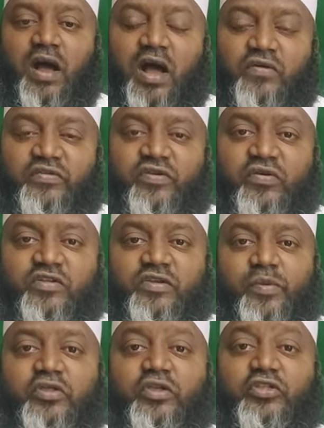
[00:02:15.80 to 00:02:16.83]
ఆ విషయం కూడా
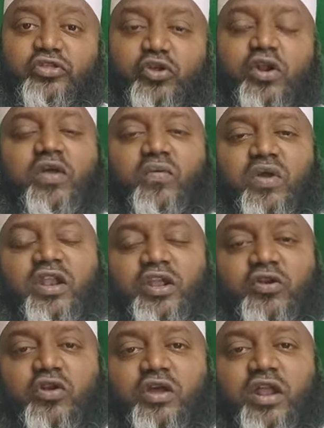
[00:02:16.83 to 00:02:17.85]
చెప్పలేదు ఇతరులు ఎవరిని
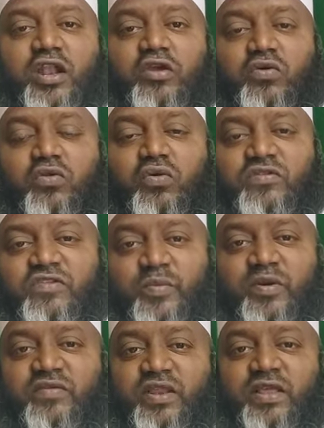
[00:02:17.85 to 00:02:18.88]
ఇంట్లోకి రానియకూడదు అని
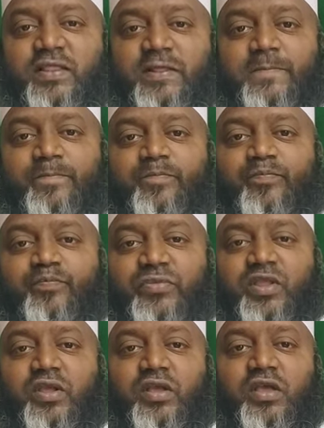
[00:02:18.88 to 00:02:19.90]
చెప్పడం జరిగింది
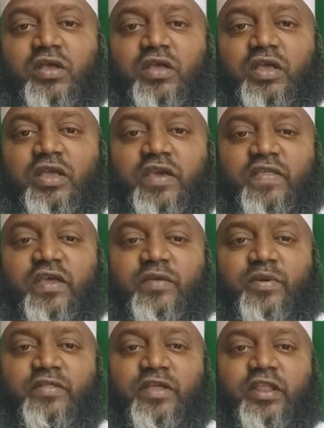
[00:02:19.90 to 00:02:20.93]

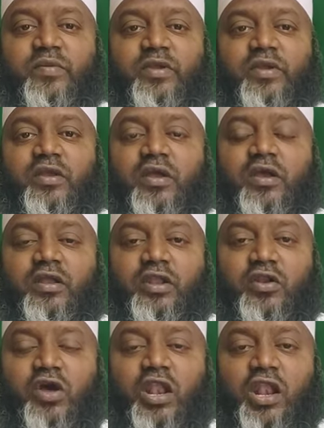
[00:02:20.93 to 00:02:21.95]
ఏదేమైతేనేమి
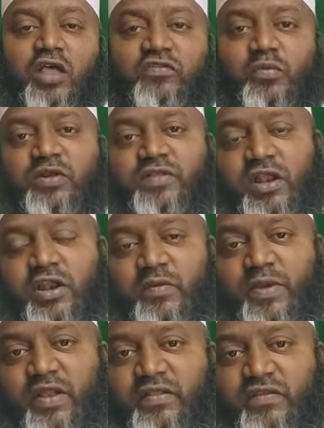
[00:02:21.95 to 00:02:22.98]
నేను అల్లా
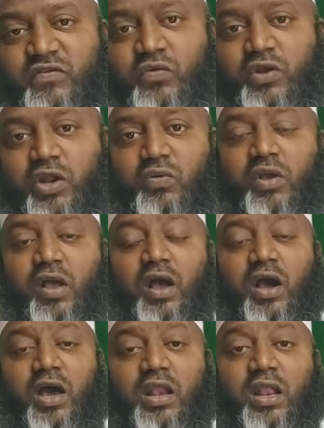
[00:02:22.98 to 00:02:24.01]
సుమాతాలని ప్రార్థిస్తూ ఉన్నాను
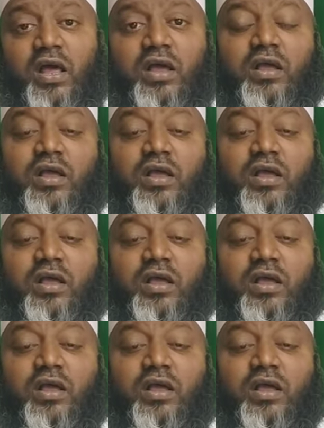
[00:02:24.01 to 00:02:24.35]
అల్లా